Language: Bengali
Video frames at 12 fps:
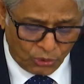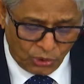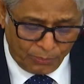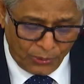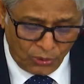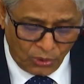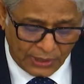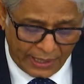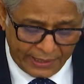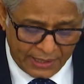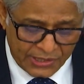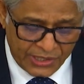গুরুত্বপূর্ণ
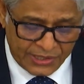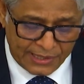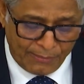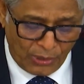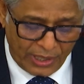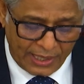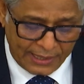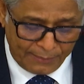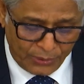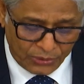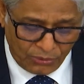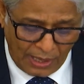তারিখ আছে যেটা মনে রাখার
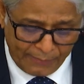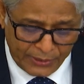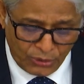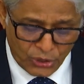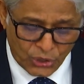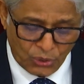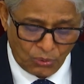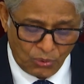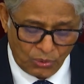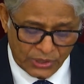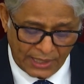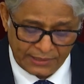মতো আবেদন শুরু
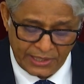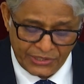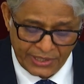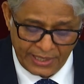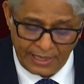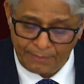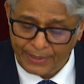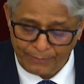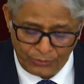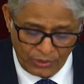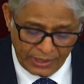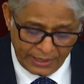সাতাইশে
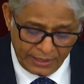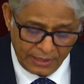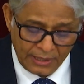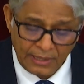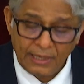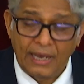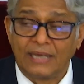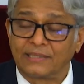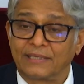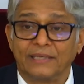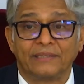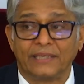ফেব্রুয়ারি
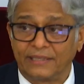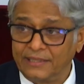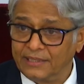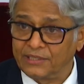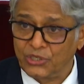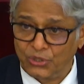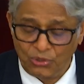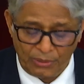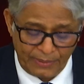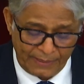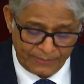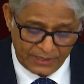আজকের থেকে এটা শুরু
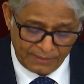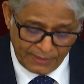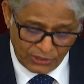হবে আপনাদের